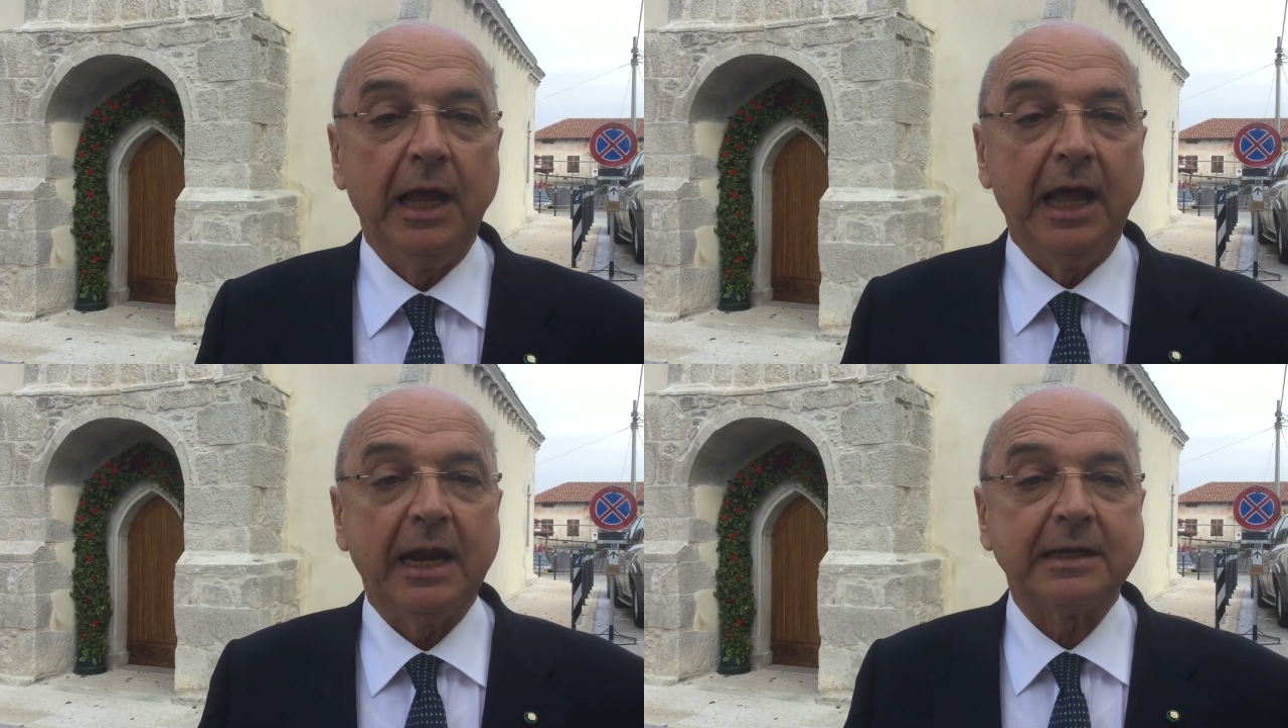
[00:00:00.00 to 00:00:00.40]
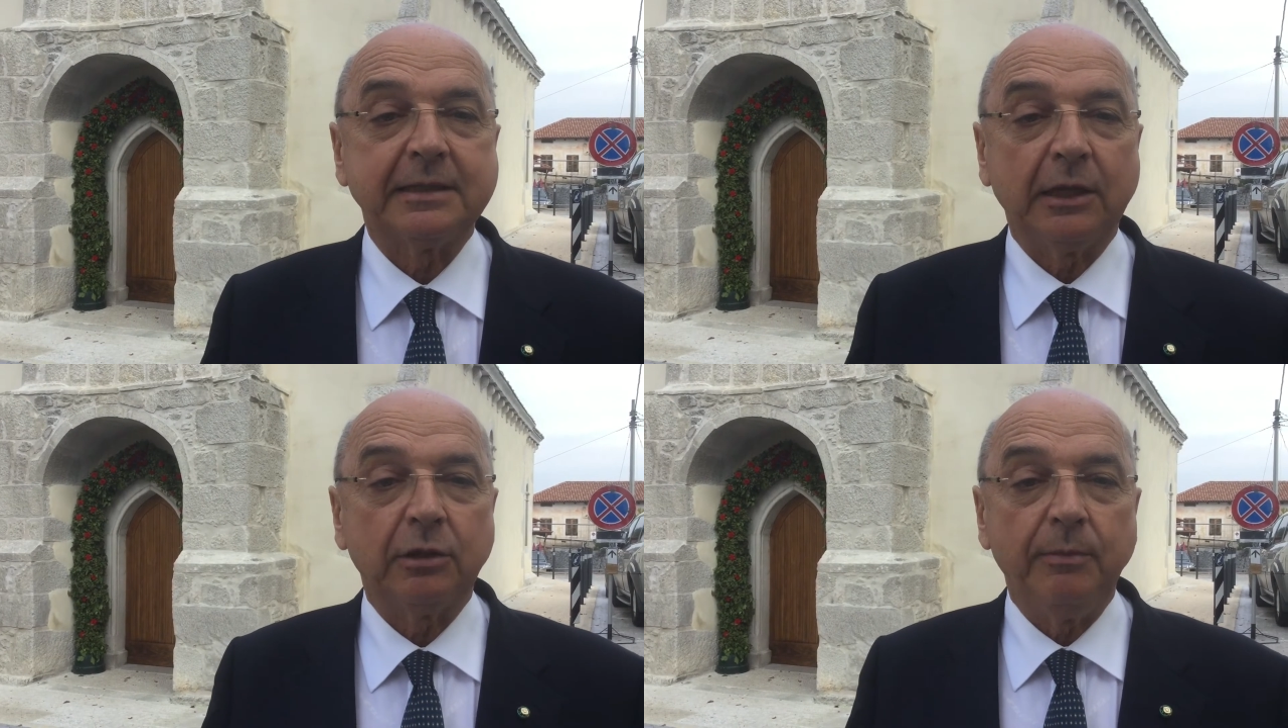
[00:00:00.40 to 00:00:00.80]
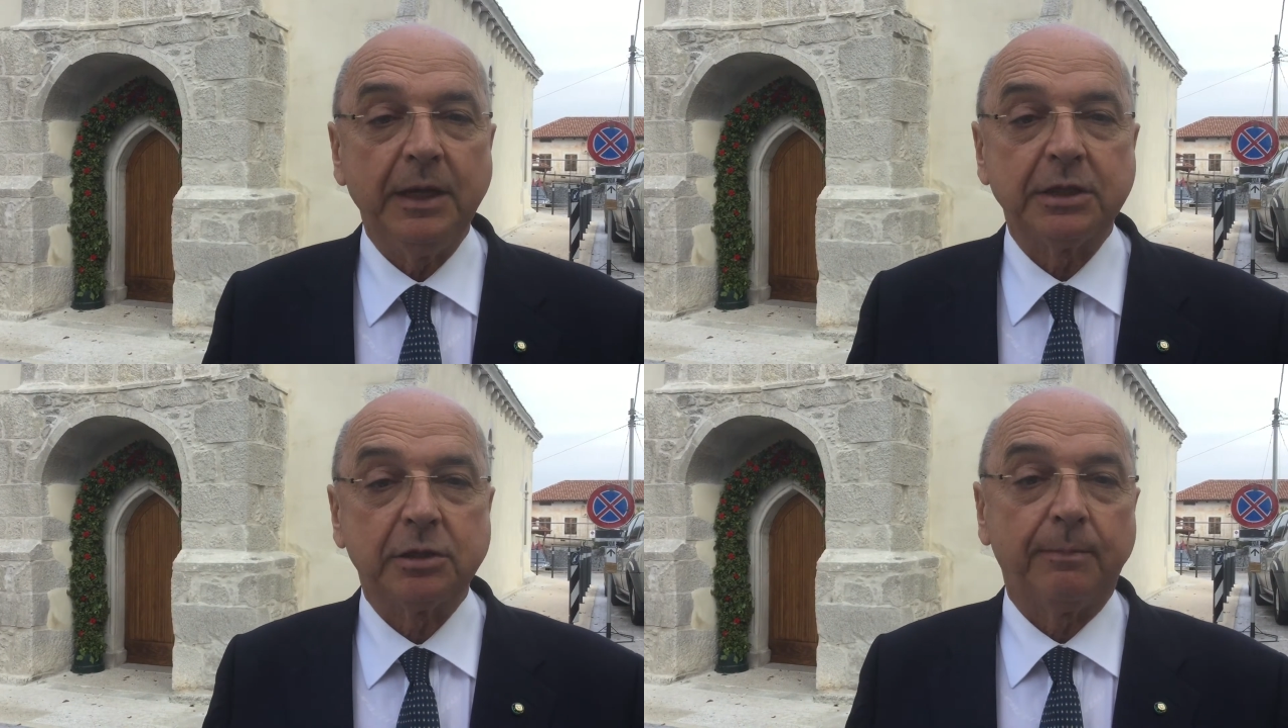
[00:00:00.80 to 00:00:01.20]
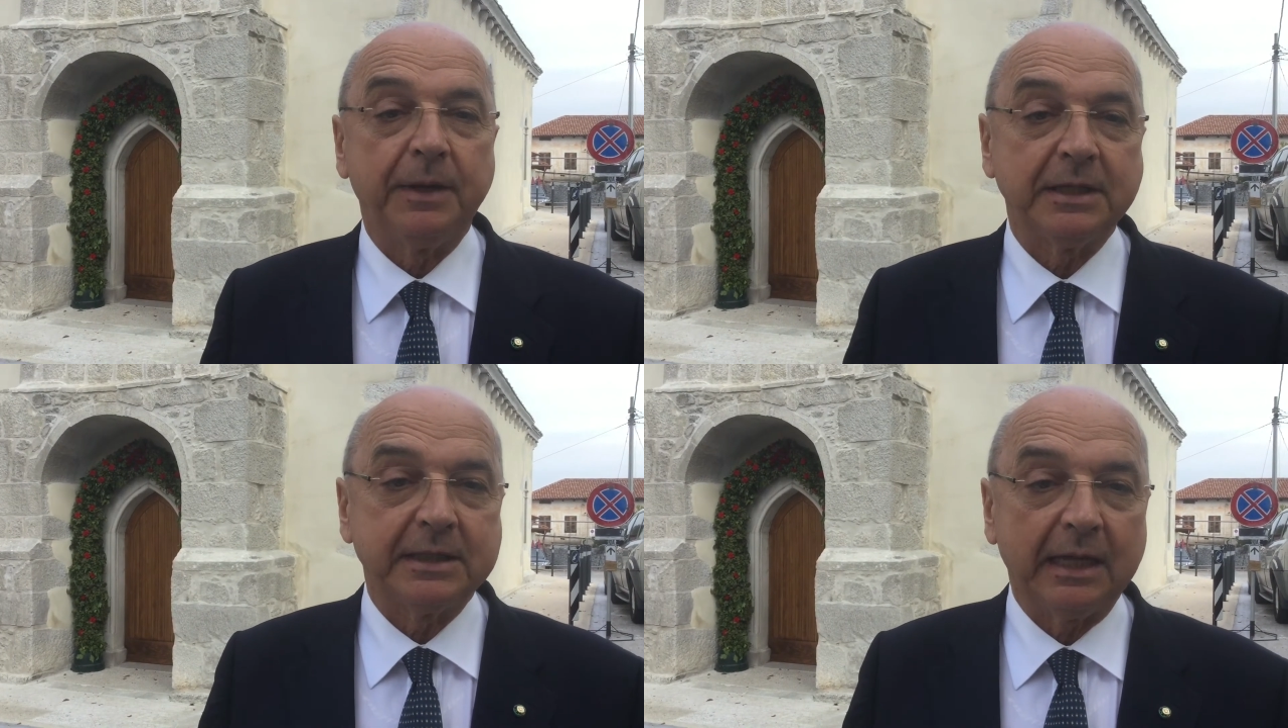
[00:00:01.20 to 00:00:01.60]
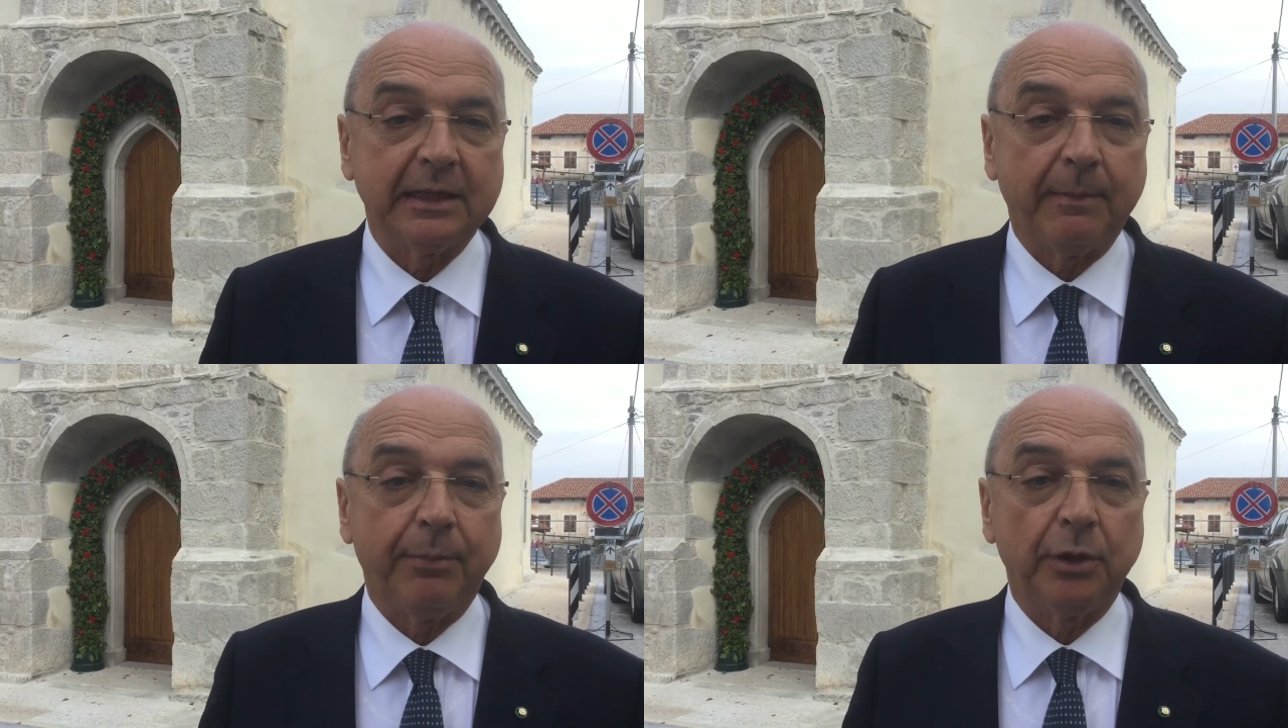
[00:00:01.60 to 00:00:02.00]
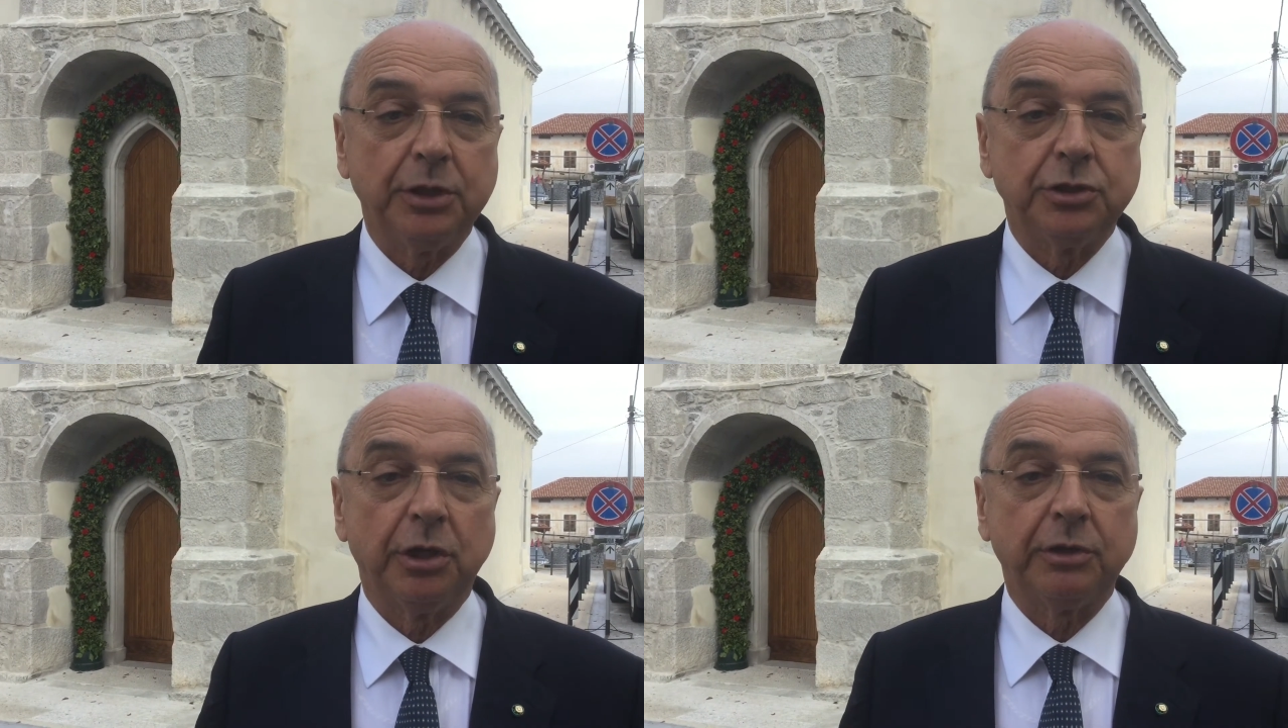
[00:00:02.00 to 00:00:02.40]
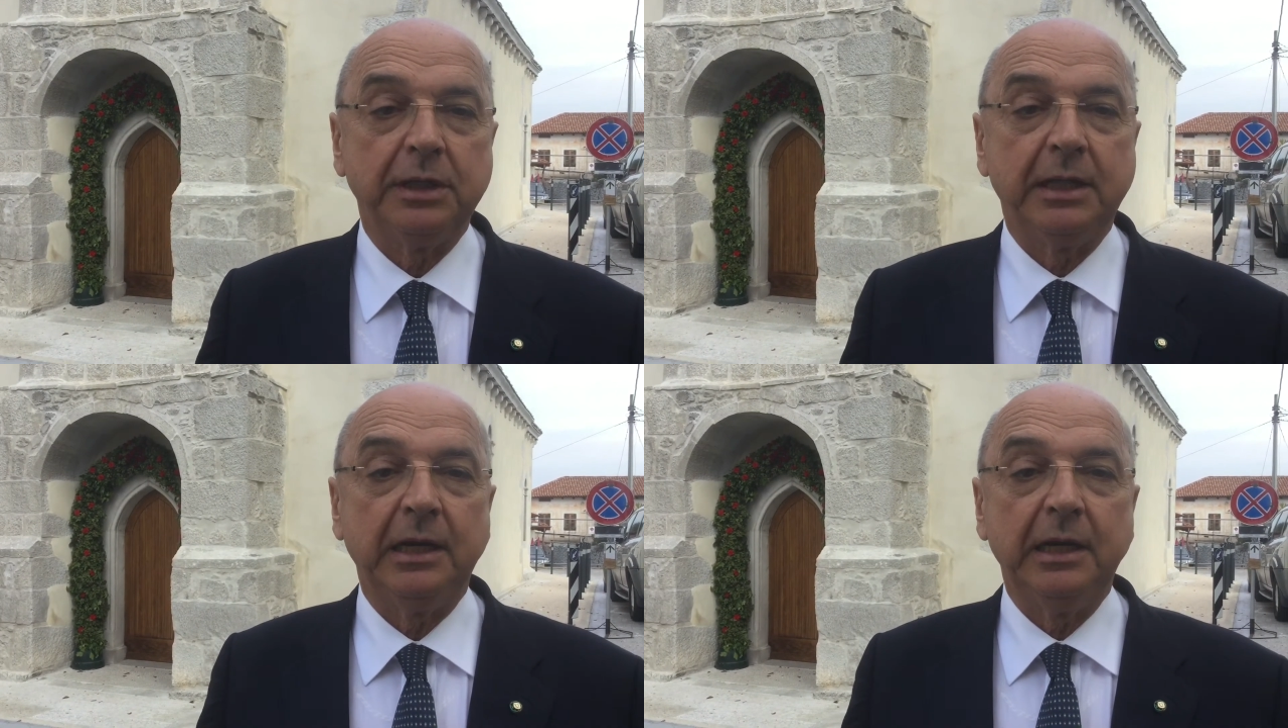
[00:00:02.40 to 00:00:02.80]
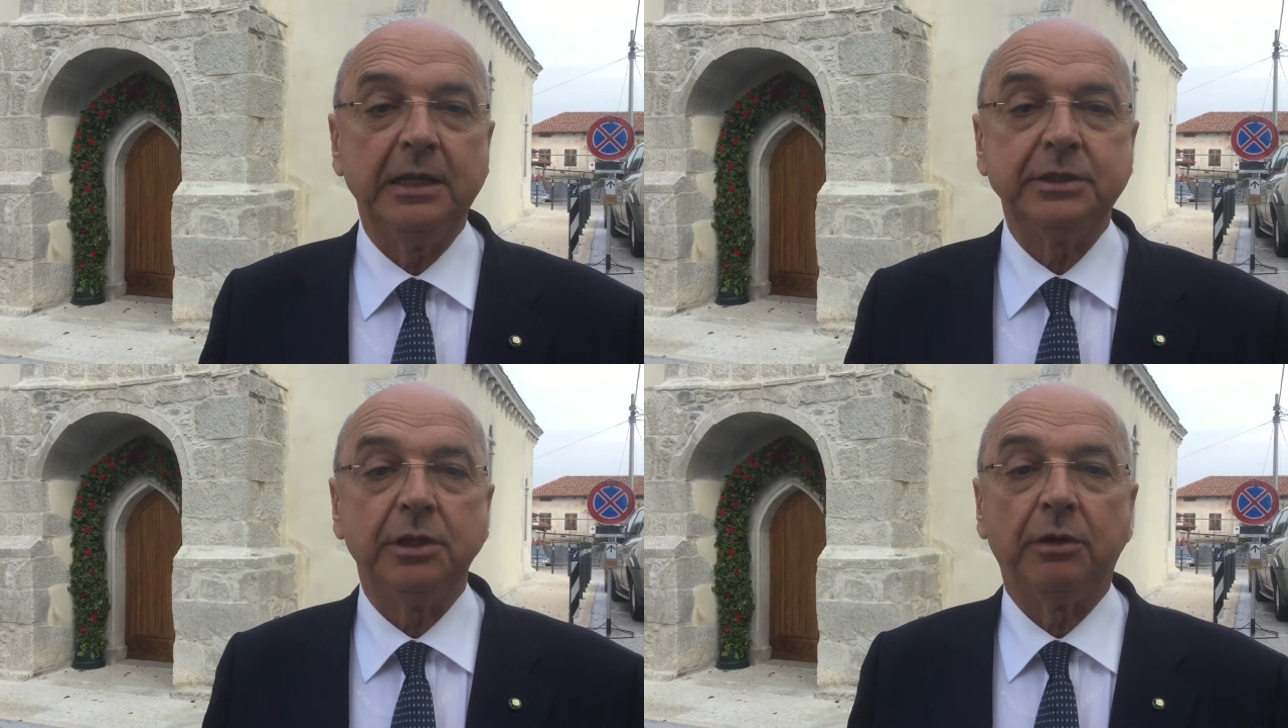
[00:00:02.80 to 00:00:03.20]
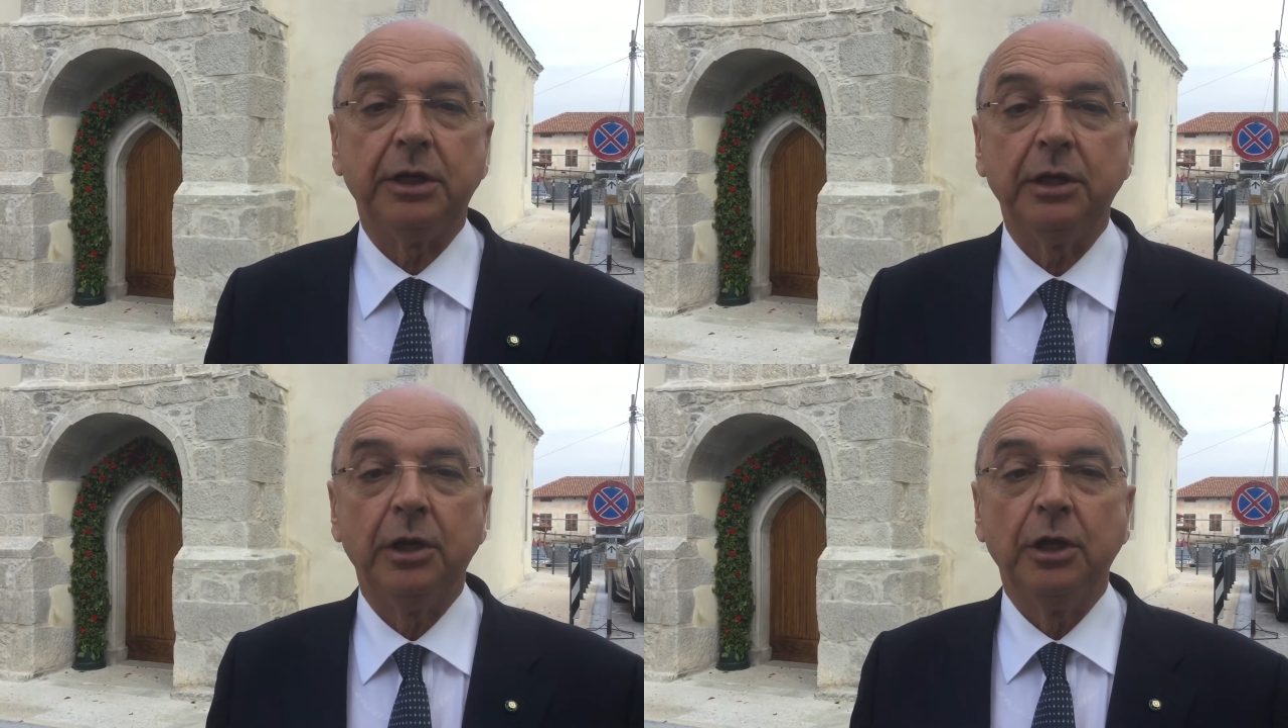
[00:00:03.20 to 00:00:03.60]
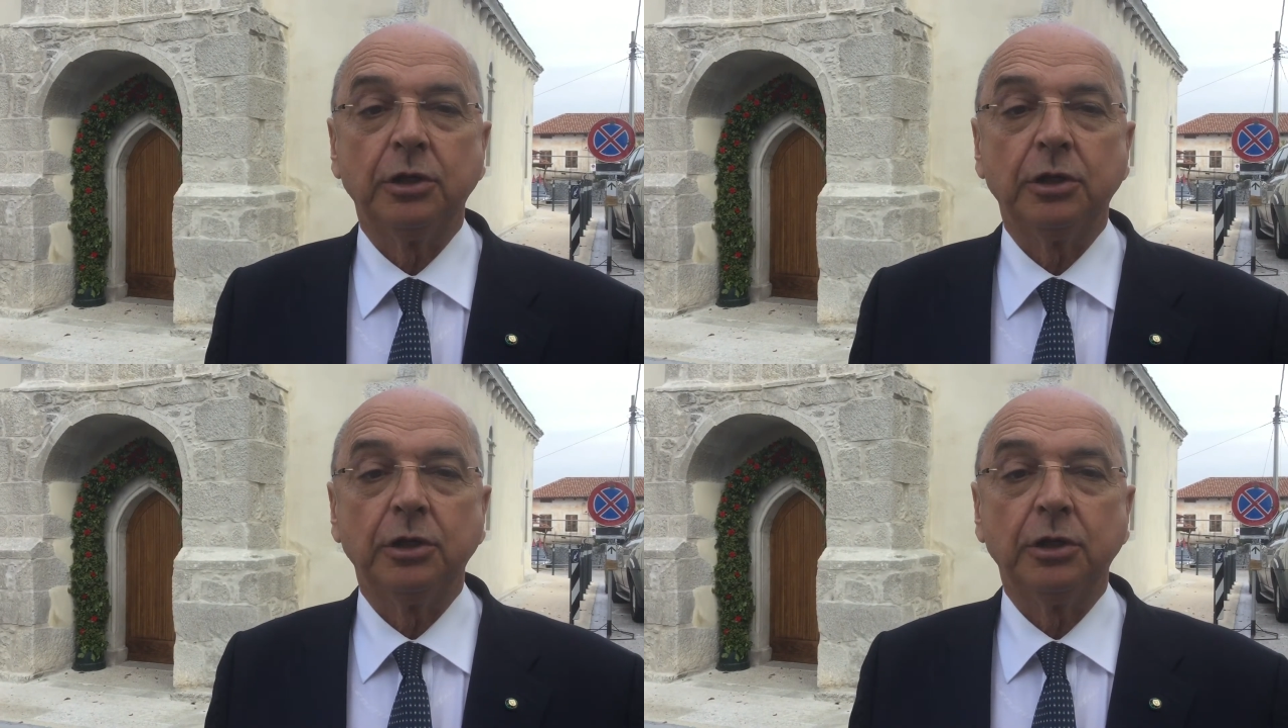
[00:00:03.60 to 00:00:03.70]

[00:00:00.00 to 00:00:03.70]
era stato messo, pensate a pochi giorni dalle elezioni,